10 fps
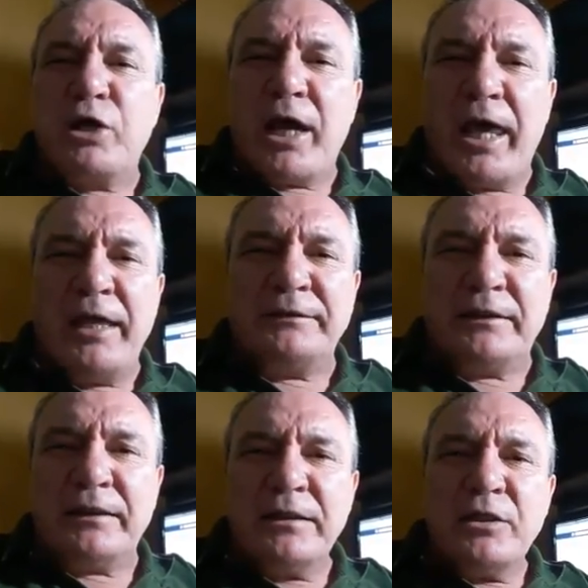de
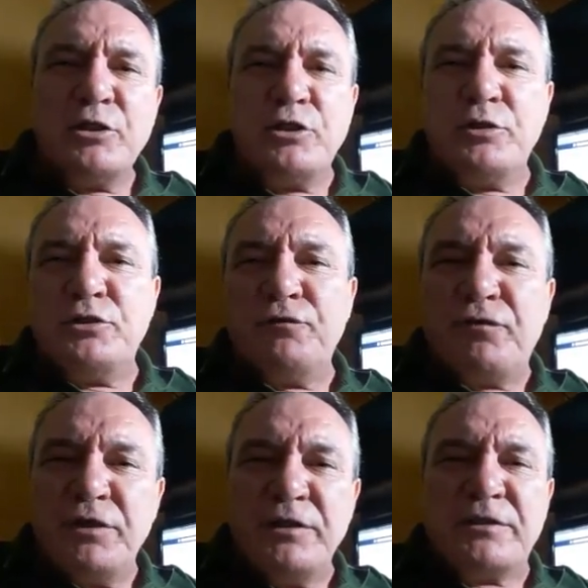renda, de
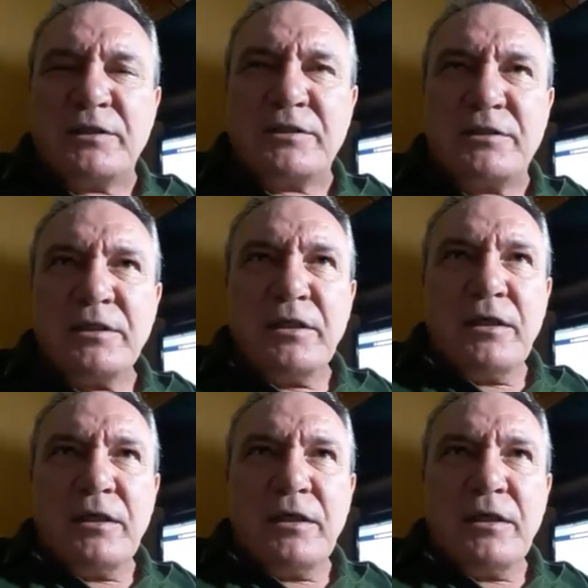divisas,